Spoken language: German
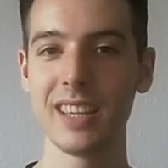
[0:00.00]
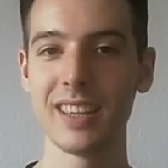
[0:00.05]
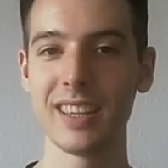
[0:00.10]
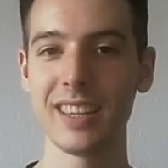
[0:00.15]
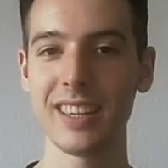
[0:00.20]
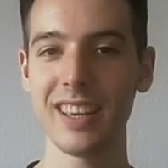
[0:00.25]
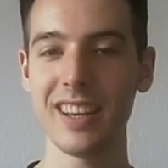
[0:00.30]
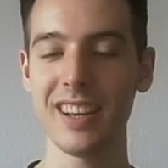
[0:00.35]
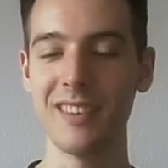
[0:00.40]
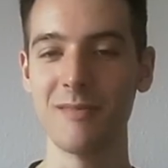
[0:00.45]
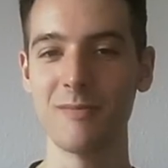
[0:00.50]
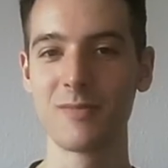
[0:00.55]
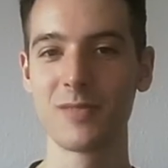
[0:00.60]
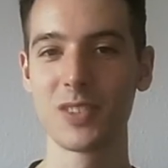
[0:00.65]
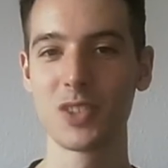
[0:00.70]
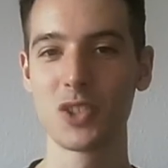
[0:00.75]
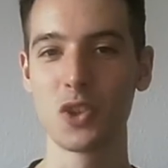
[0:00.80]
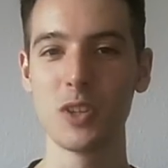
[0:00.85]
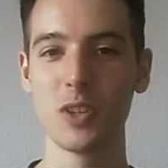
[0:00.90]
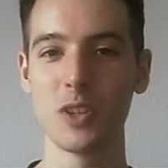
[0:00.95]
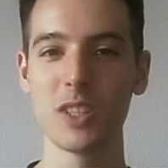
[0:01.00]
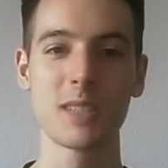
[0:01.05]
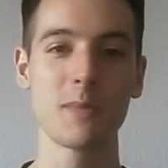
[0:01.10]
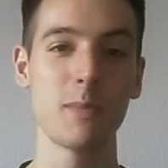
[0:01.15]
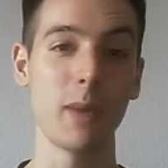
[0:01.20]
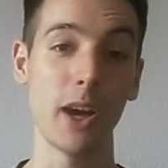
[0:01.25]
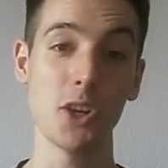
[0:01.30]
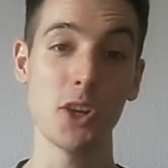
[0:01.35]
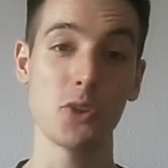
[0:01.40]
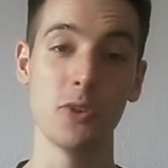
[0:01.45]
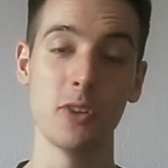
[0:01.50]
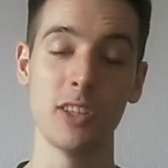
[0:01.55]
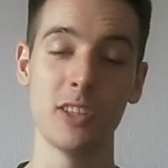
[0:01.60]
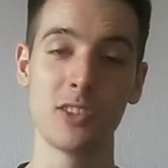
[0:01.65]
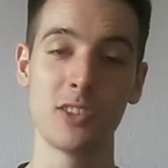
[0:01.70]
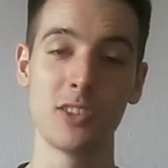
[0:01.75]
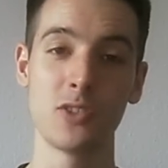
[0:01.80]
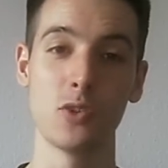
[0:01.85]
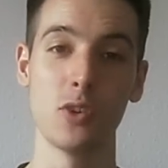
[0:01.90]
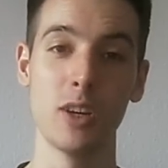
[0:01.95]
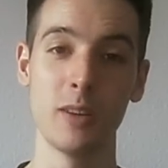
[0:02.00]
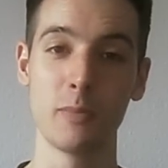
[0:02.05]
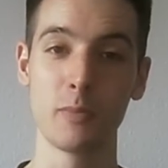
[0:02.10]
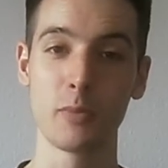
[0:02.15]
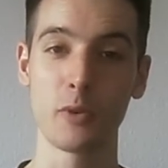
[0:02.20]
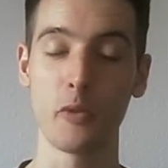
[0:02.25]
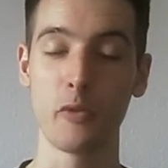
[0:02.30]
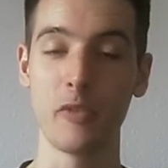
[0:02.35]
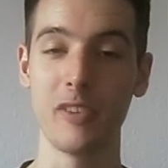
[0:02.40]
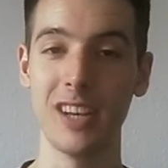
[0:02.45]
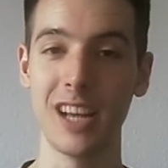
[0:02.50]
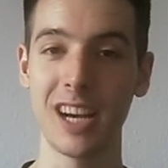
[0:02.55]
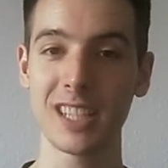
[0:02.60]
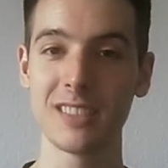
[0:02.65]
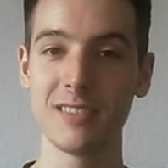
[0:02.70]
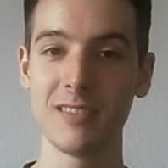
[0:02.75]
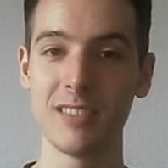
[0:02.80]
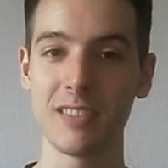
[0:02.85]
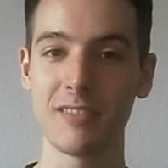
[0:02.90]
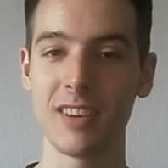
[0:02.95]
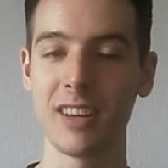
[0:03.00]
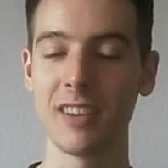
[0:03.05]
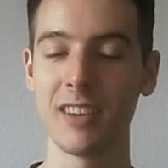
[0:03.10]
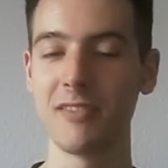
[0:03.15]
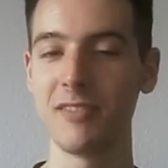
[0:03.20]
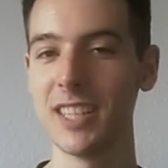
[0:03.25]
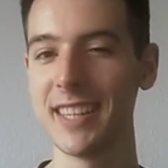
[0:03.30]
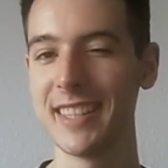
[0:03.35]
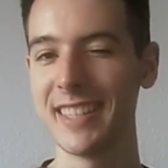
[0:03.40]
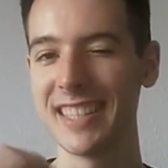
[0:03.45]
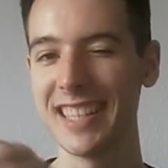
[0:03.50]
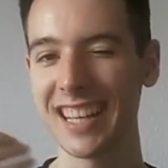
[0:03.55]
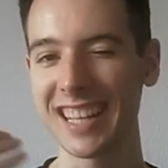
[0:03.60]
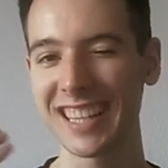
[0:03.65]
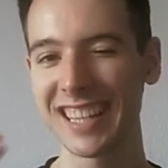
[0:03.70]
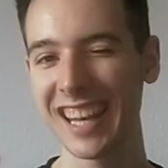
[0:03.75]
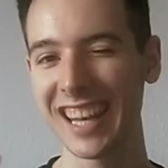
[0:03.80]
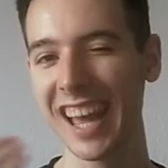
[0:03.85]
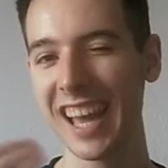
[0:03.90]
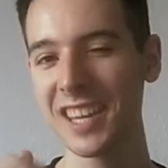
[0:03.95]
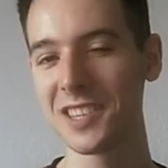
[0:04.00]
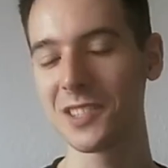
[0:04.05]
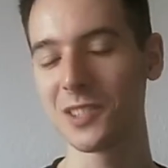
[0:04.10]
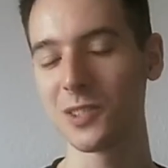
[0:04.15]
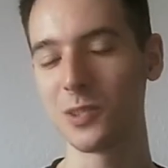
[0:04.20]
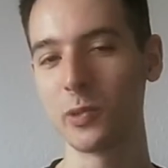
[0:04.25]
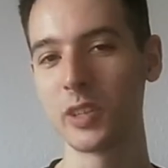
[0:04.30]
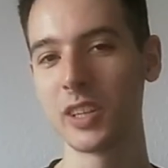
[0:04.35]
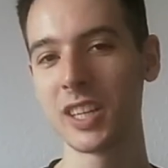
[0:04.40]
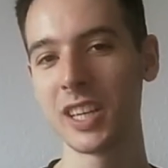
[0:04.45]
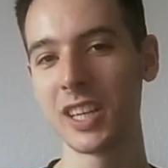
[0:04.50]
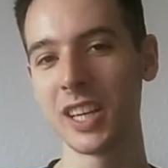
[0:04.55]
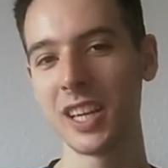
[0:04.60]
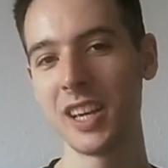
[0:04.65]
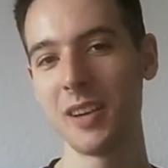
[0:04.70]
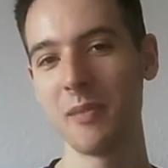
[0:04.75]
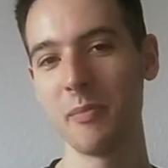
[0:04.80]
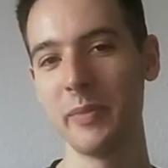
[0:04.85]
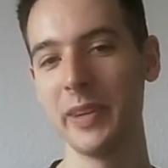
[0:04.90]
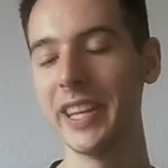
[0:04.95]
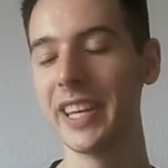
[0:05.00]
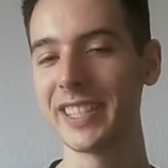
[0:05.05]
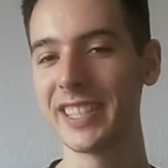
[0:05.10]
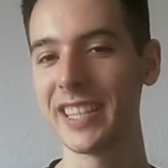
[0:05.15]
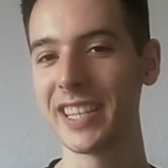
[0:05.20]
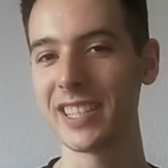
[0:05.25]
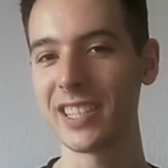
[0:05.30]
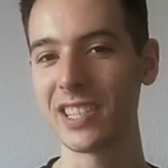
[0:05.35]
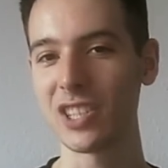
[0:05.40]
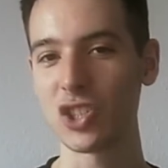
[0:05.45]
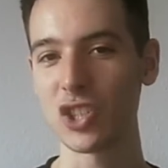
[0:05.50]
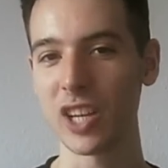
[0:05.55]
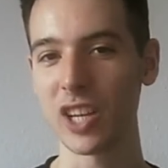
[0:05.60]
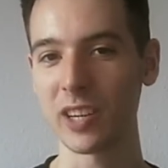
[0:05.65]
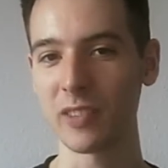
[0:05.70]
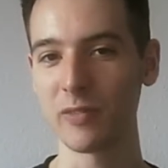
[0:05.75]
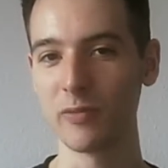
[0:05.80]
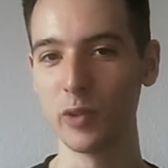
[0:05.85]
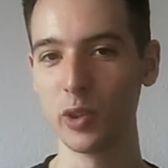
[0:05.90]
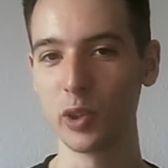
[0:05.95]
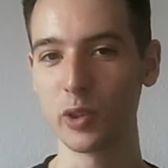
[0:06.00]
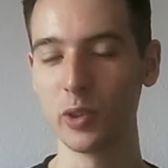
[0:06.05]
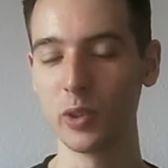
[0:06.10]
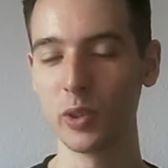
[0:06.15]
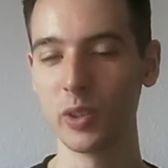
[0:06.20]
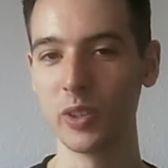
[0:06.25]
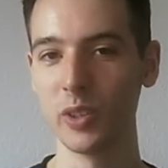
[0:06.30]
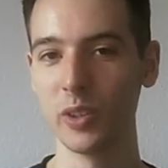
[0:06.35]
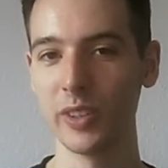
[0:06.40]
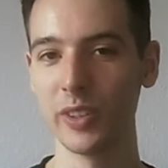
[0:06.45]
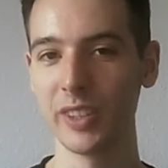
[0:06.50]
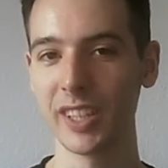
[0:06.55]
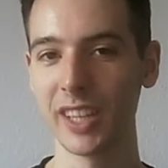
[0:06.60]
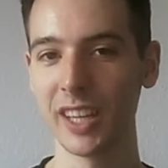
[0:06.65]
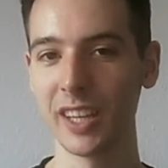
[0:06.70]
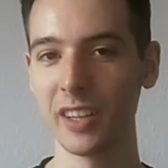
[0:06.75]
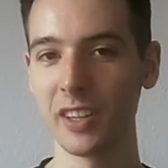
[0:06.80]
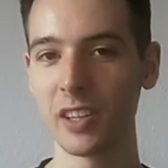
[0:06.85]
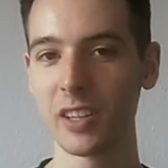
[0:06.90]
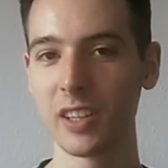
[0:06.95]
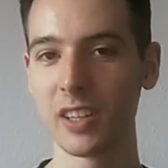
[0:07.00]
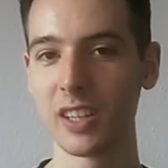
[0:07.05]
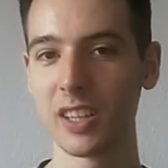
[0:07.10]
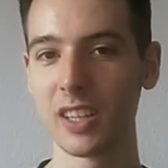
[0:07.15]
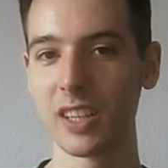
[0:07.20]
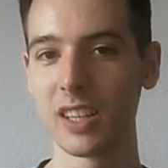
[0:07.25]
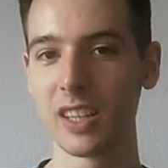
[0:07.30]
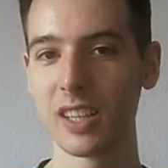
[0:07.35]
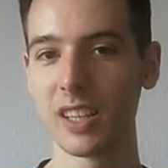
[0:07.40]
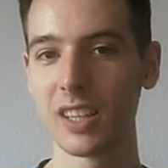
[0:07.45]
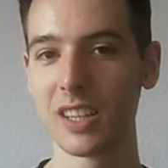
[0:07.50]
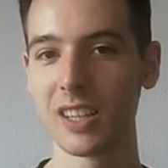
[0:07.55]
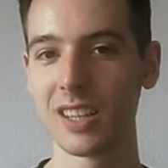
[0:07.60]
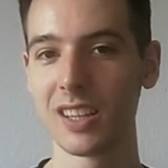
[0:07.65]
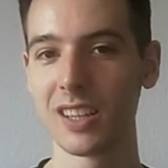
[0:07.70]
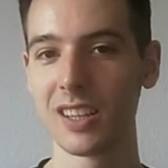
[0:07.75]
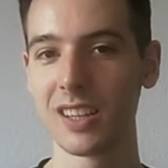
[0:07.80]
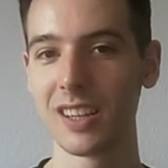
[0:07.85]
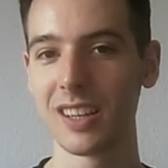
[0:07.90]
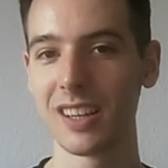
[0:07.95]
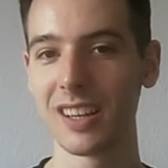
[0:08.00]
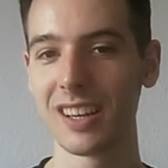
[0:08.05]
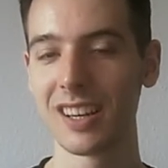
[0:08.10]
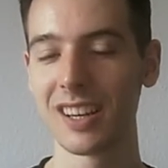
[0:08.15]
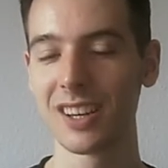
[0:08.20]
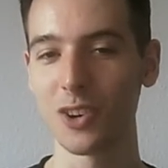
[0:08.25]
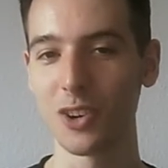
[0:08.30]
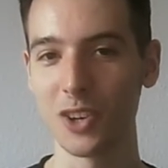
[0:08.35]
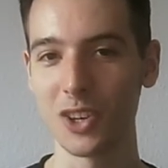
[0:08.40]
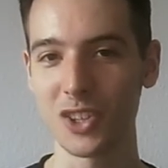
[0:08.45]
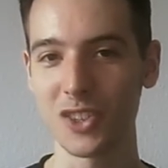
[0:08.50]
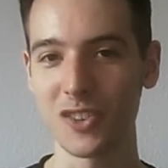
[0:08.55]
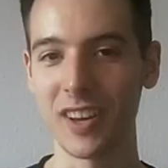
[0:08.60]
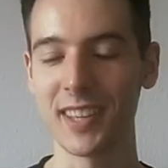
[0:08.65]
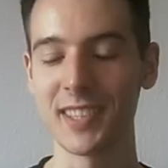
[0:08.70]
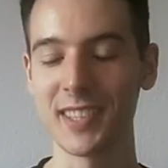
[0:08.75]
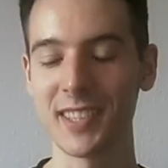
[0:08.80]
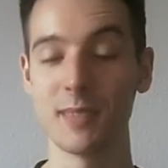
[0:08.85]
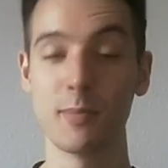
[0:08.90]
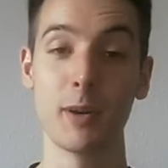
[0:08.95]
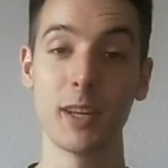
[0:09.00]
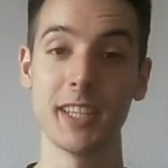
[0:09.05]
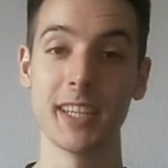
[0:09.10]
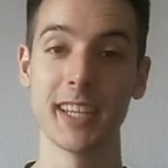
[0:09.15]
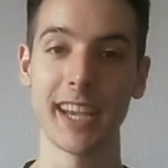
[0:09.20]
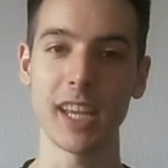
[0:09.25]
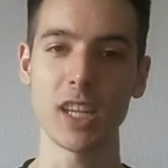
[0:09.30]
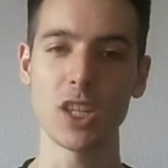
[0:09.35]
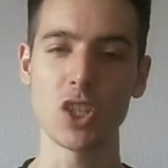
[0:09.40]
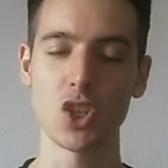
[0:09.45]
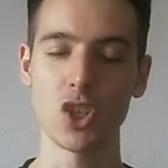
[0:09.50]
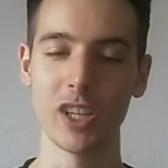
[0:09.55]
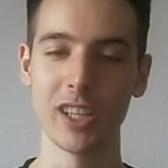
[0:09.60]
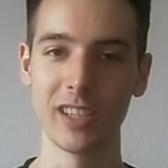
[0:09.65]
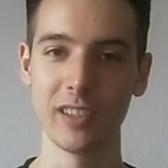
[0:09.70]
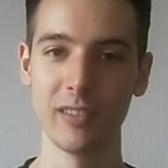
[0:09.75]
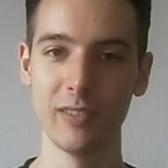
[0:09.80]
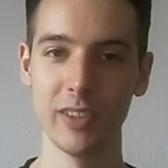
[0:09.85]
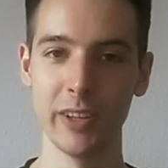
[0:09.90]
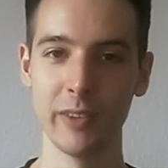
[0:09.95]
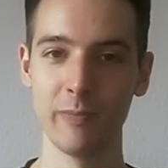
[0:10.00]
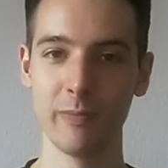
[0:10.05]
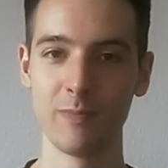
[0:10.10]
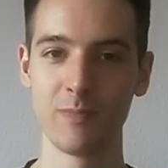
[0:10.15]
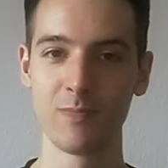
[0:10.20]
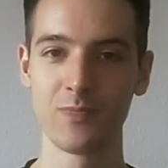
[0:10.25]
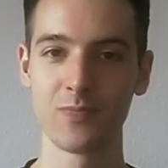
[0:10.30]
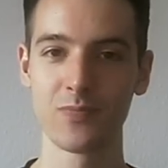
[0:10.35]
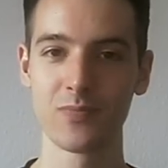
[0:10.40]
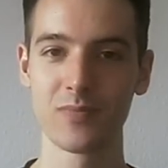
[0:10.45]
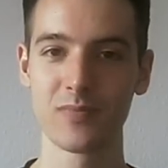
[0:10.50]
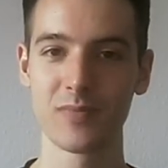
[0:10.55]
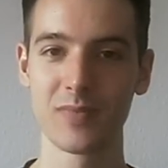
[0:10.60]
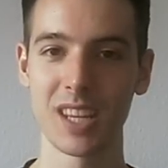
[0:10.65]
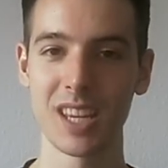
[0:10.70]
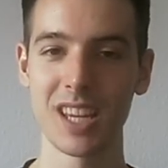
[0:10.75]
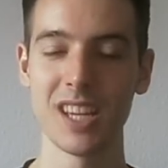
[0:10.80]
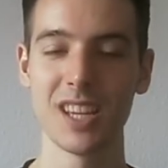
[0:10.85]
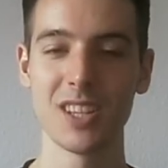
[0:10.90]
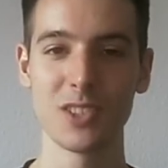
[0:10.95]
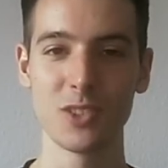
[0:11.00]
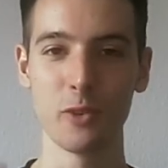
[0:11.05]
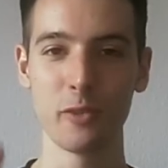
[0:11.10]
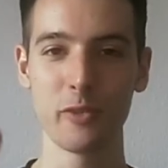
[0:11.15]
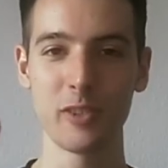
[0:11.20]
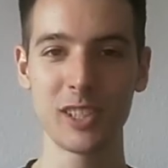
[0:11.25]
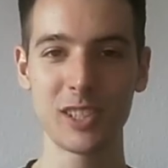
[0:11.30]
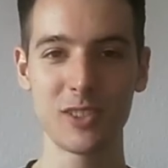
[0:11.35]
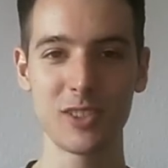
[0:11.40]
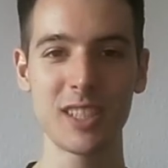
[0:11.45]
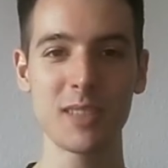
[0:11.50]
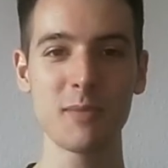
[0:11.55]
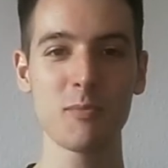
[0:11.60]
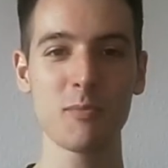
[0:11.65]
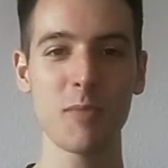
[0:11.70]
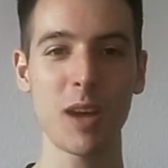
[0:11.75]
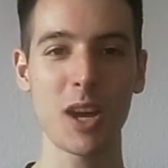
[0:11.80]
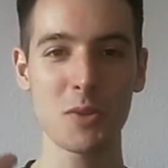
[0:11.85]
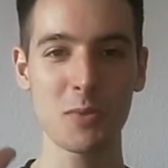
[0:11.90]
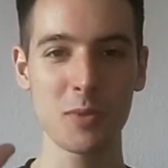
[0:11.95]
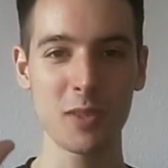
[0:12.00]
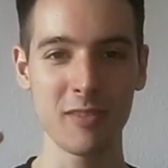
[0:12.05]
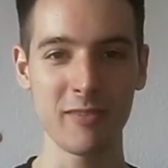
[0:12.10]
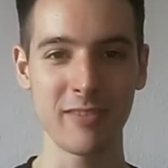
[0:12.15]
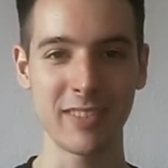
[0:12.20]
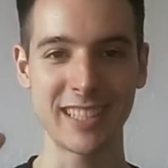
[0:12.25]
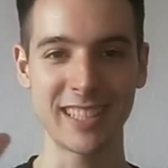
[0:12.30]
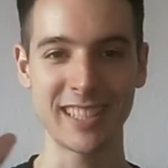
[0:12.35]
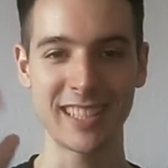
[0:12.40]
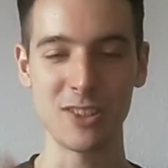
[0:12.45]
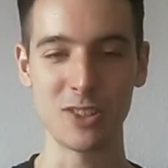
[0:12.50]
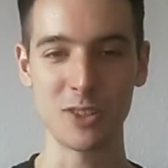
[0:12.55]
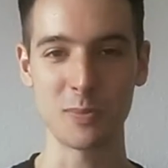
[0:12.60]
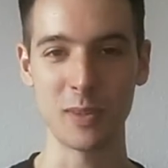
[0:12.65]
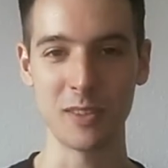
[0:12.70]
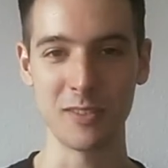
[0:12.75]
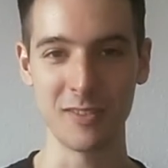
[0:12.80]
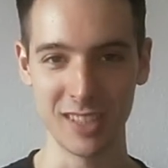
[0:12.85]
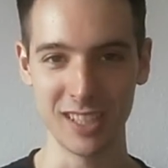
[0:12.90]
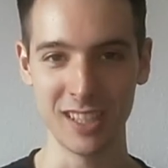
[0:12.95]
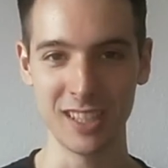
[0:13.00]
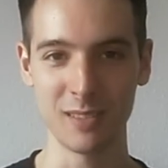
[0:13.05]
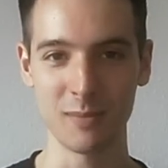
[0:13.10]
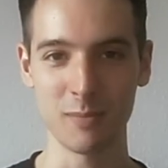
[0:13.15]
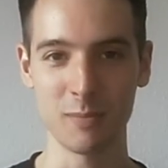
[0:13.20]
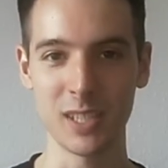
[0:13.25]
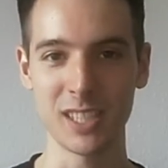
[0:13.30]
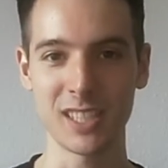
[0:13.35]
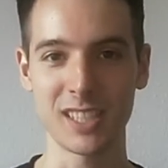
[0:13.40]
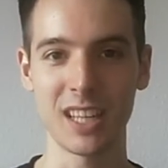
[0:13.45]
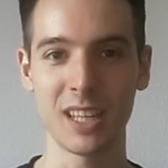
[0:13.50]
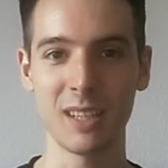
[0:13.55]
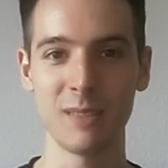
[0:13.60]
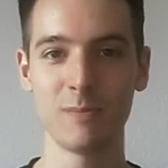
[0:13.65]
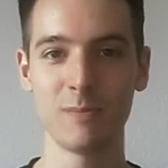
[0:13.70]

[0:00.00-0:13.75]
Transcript: Ja, schönes Beispiel zur Prophylaxe, wie ich fand. Wieder sehr kleiner Zug mit einer sehr, sehr starken Wirkung und dann konnte Schwarz die Partie recht schnell gewinnen. So viel zu diesem Beispiel. Wir sehen uns bald wieder. Bis dann.